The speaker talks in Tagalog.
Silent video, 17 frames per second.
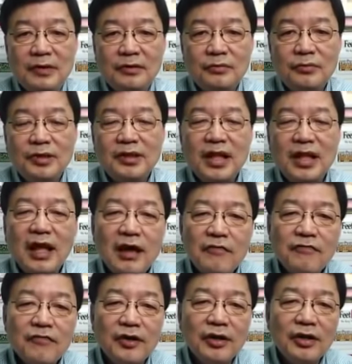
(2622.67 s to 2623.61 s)

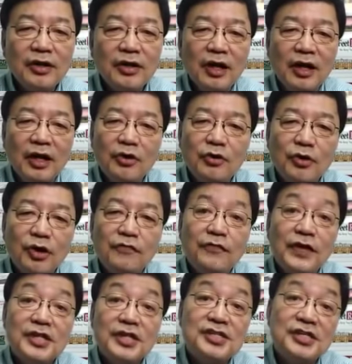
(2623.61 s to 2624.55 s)
Whatever you are
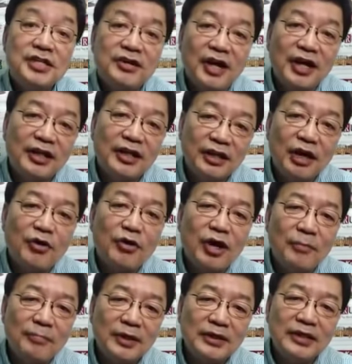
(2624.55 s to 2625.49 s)
facing right now,
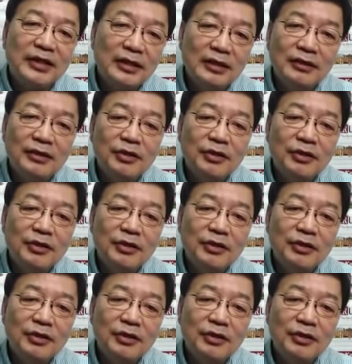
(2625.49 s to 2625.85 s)
kapatid,